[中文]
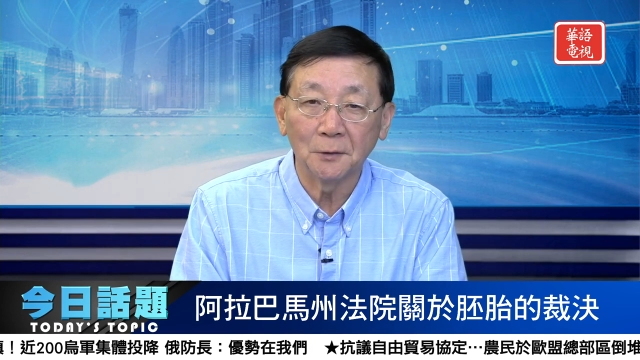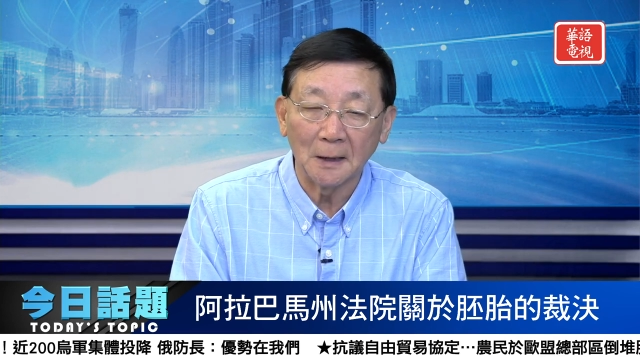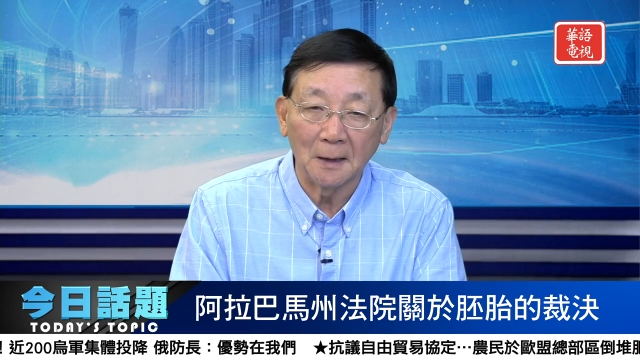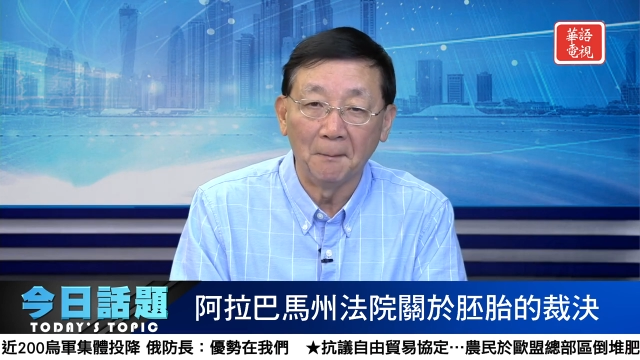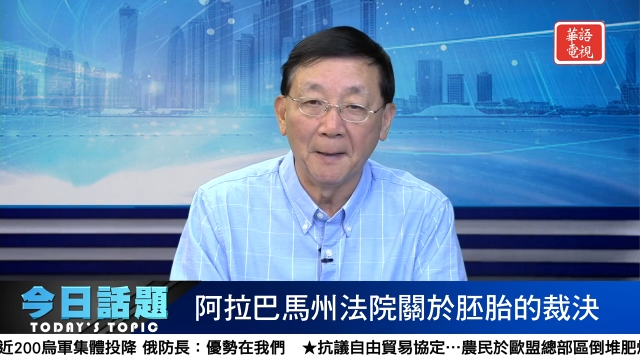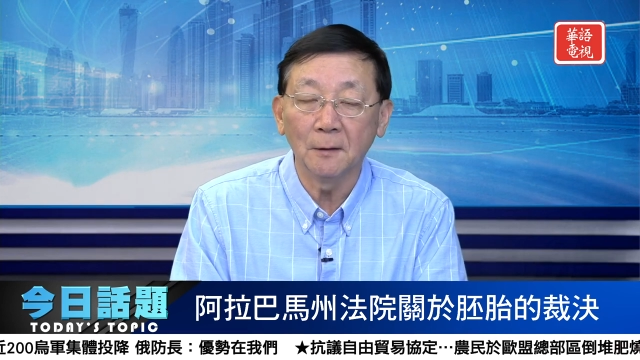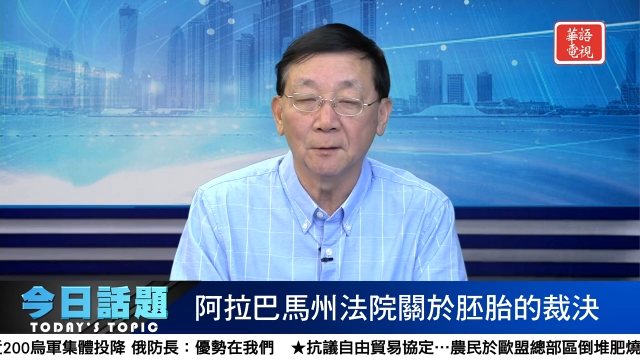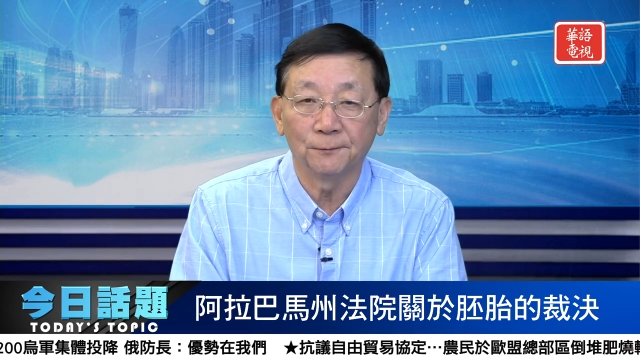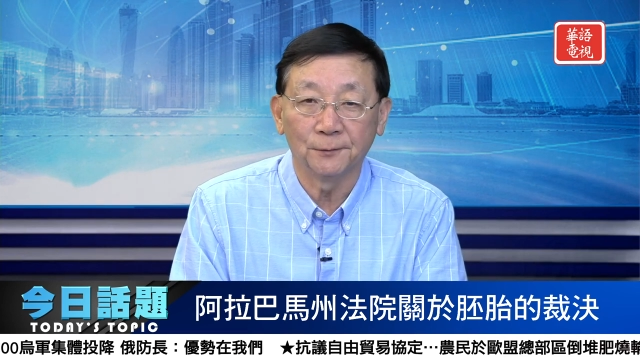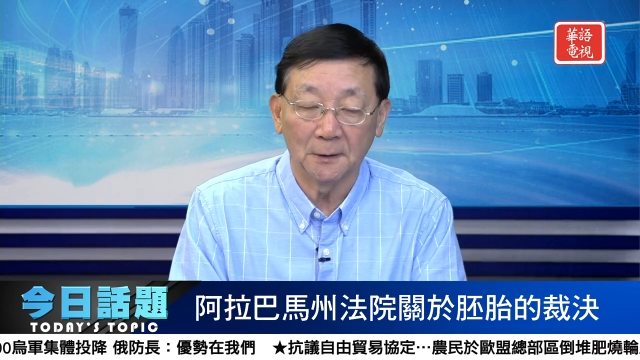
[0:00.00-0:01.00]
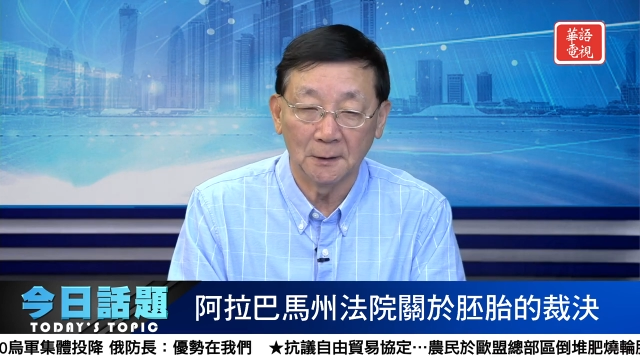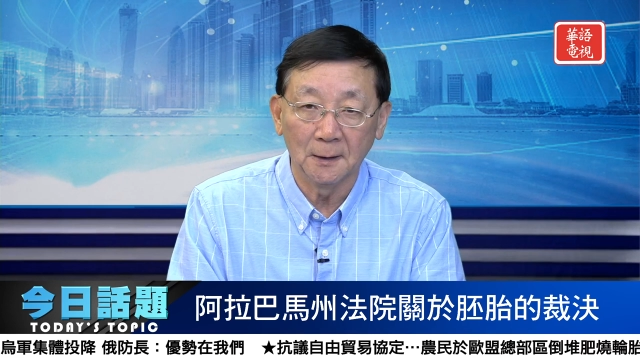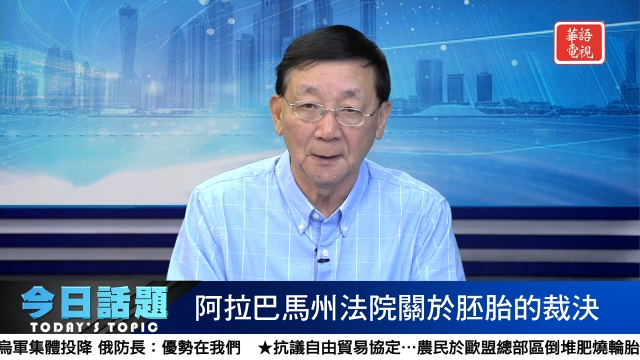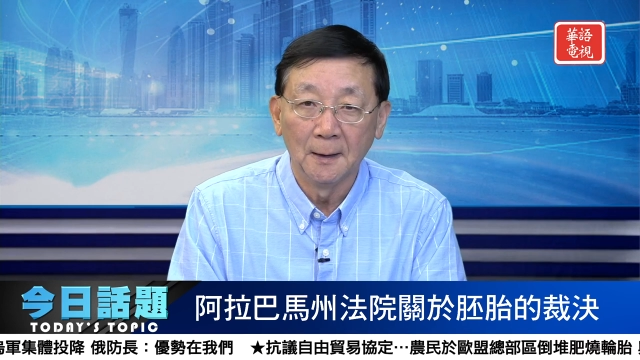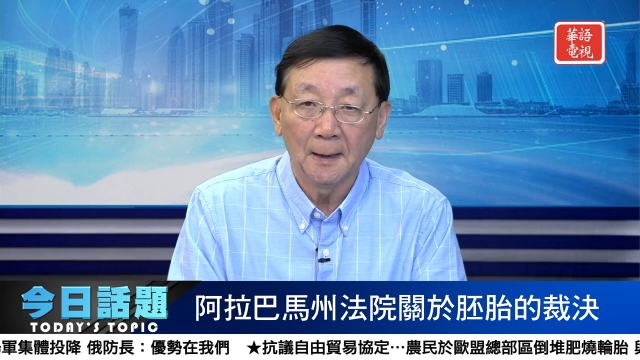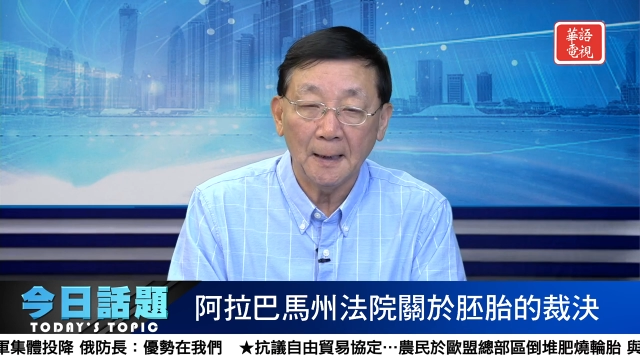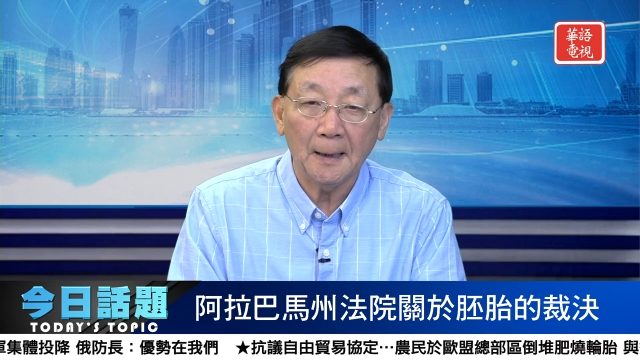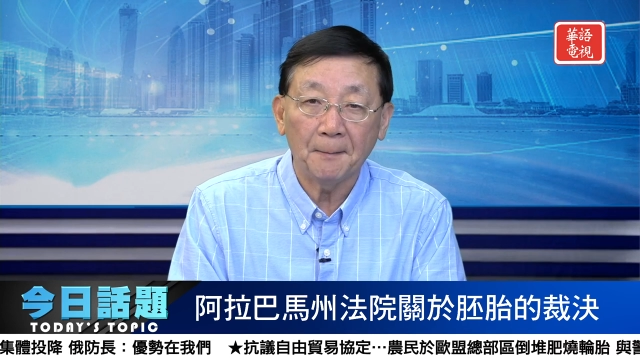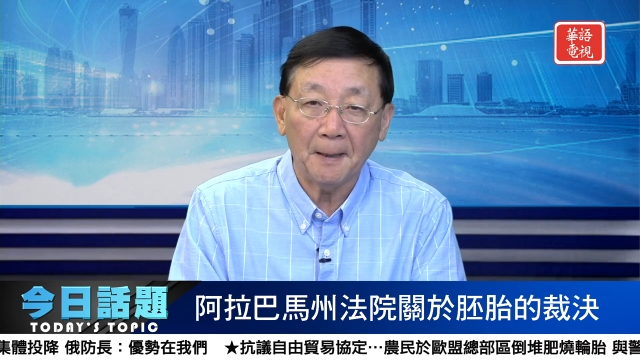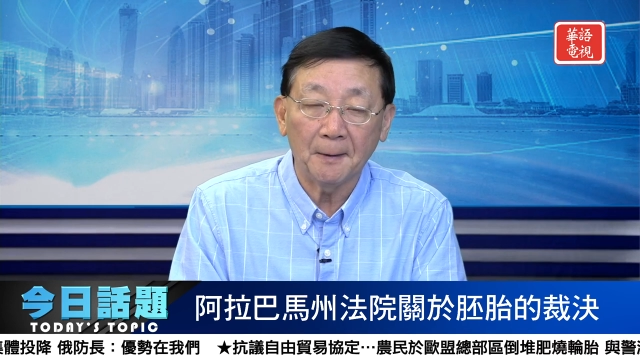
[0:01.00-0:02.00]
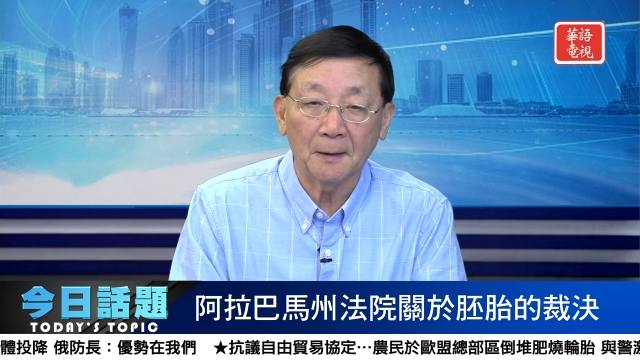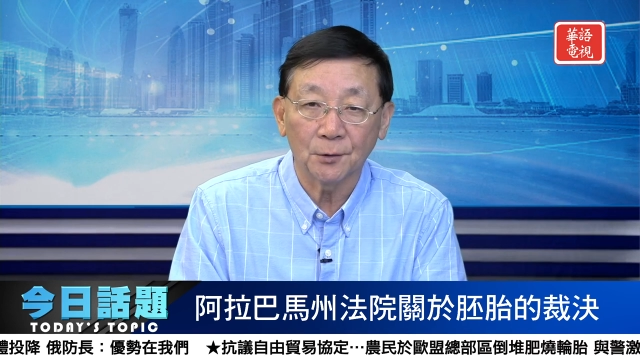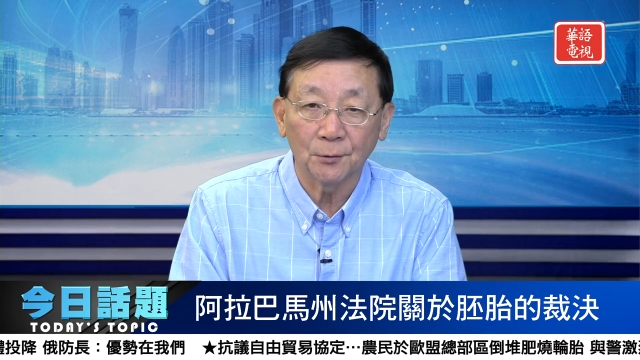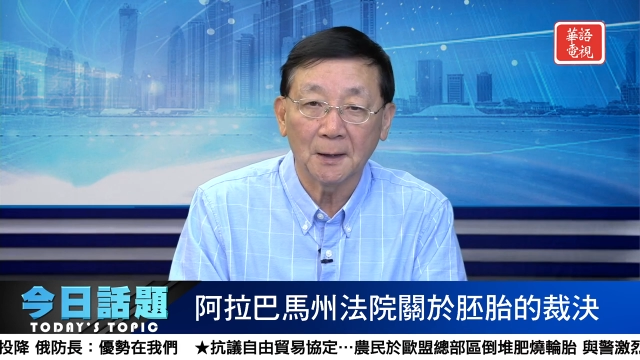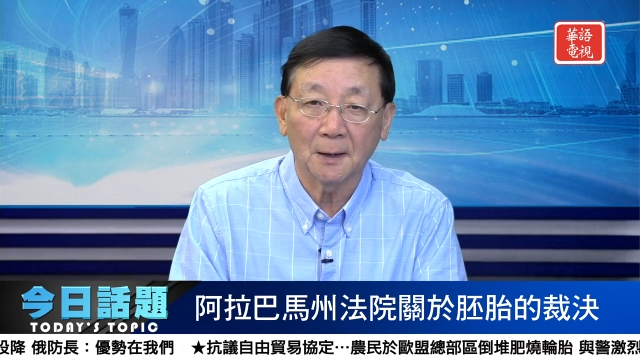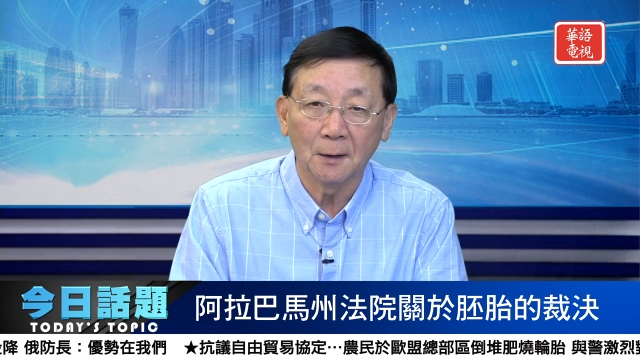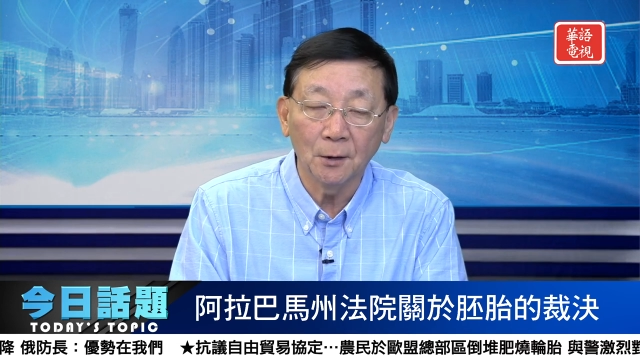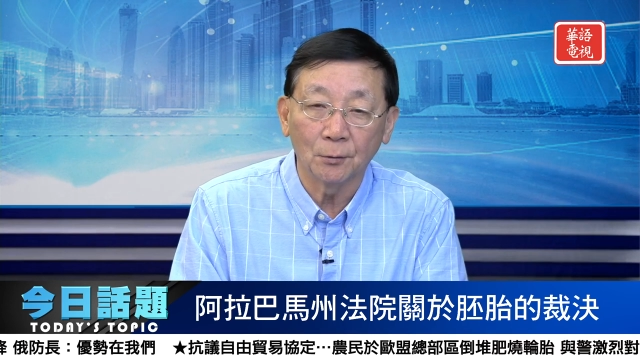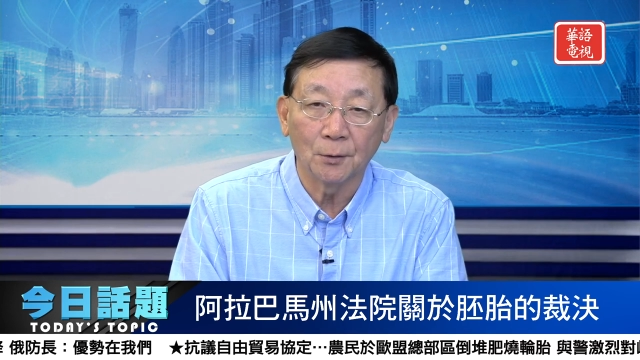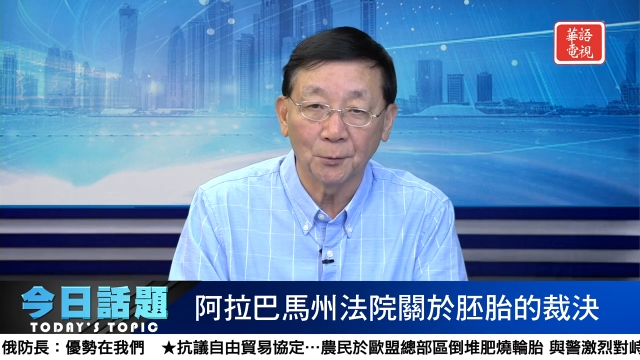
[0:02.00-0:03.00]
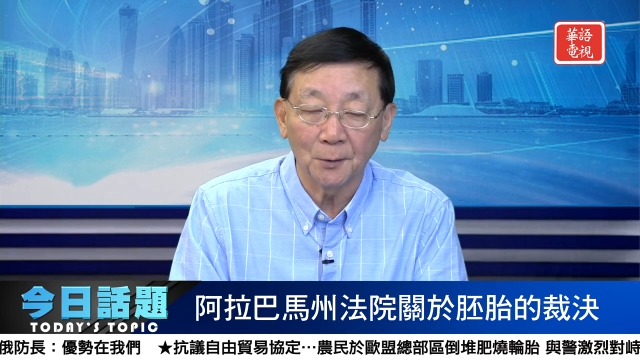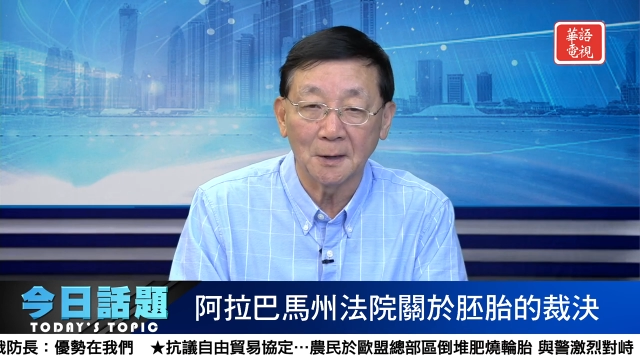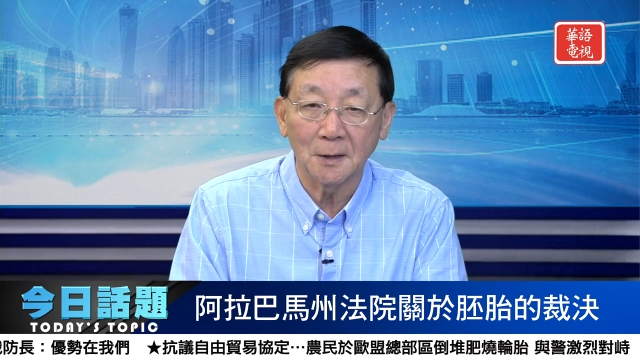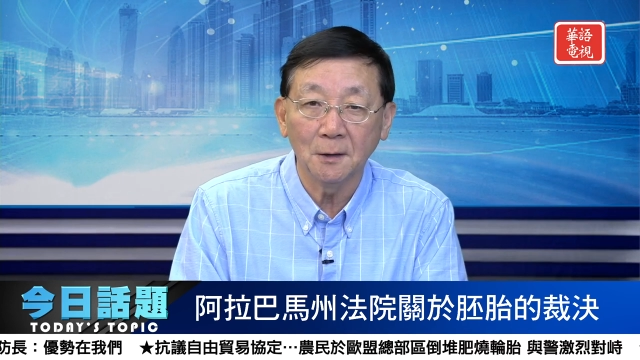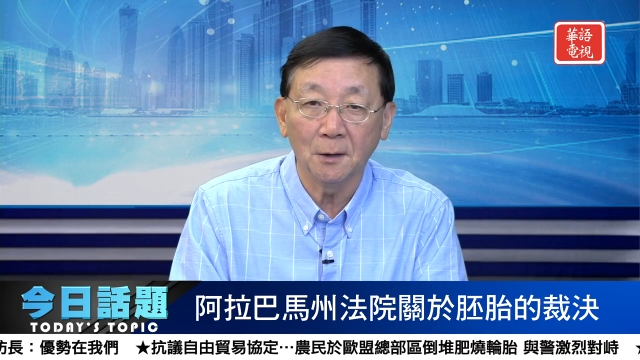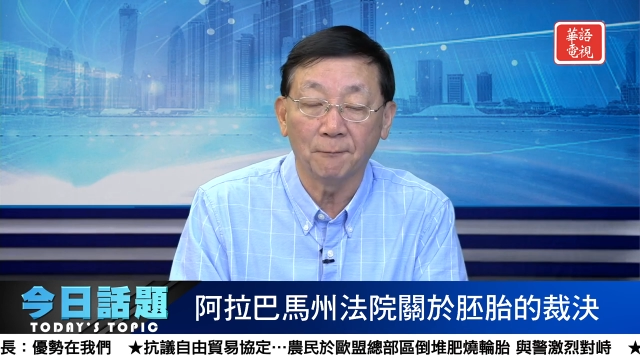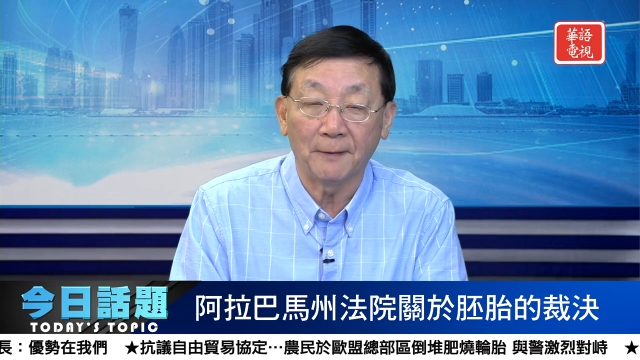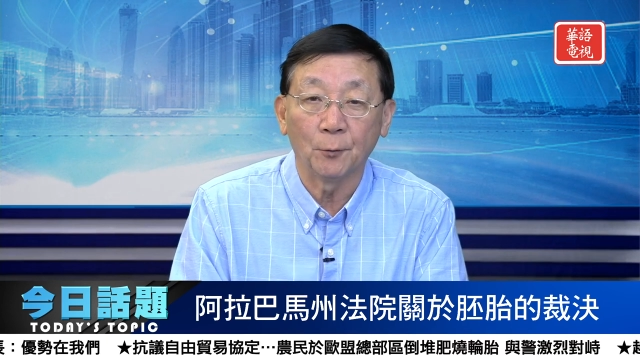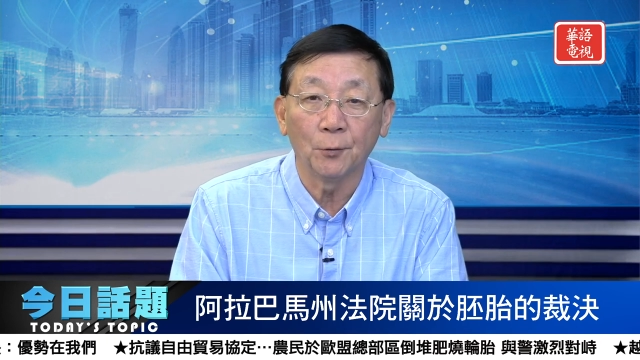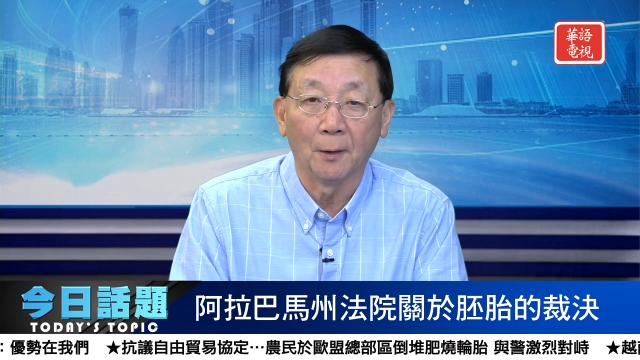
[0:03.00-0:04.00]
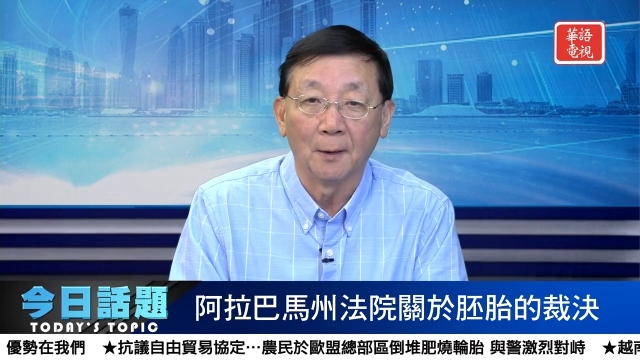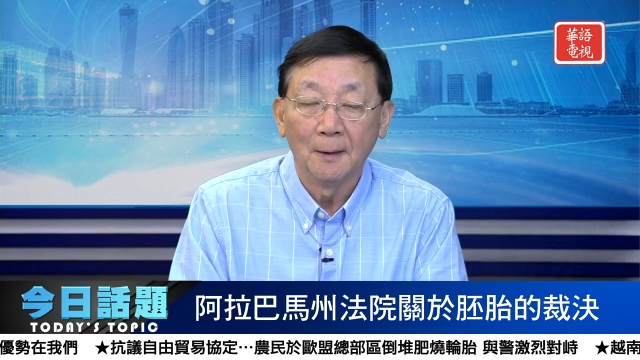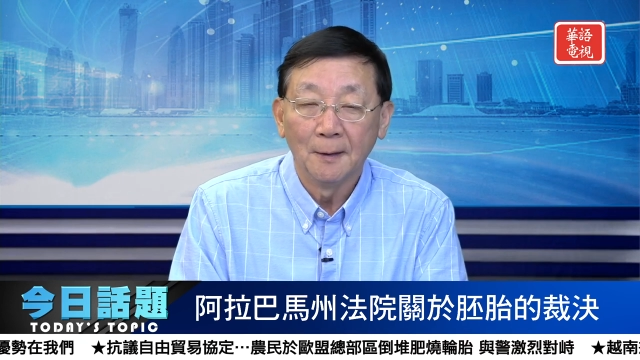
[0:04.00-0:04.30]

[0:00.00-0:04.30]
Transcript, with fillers: 也没有符合阿拉巴马州那个六个月的心跳法律，